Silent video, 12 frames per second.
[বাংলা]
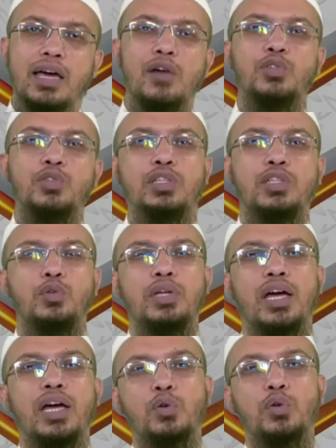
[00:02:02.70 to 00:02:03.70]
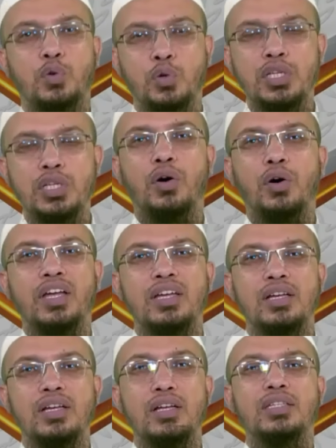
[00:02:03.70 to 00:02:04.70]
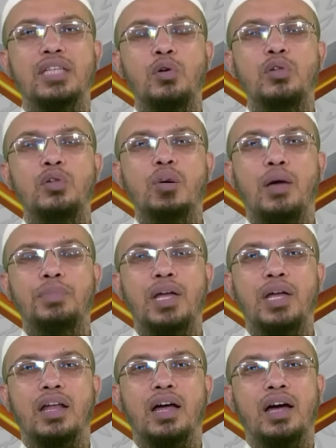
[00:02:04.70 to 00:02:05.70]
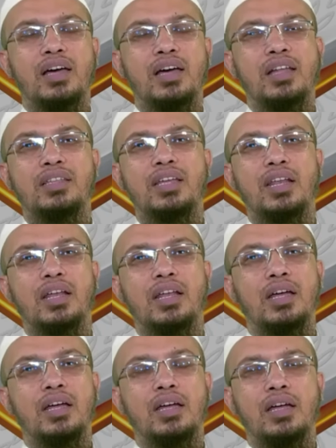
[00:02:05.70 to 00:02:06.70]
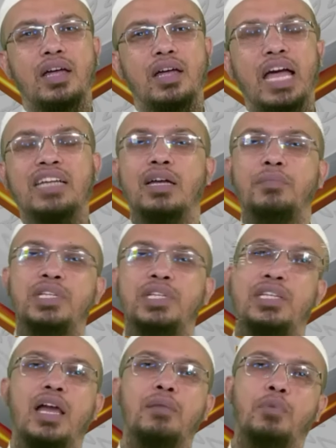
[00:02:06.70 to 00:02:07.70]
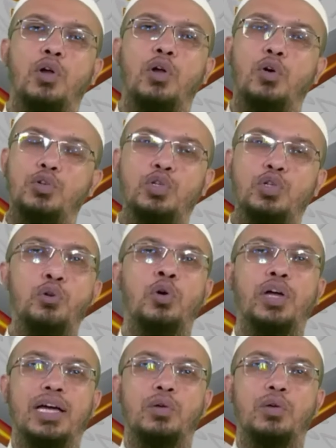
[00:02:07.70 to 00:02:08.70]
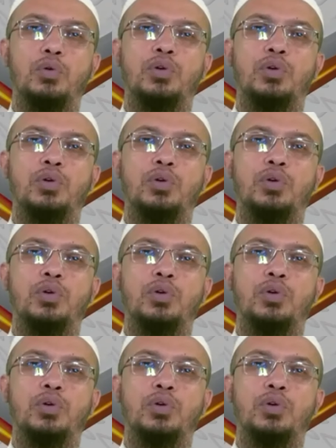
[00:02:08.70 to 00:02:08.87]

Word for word: কারণে যদি দুনিয়ার কোনো ক্ষতি হয় তাহলে তো আপনার আখেরাতের একটা বিশাল বড় অর্জন হয়ে গেল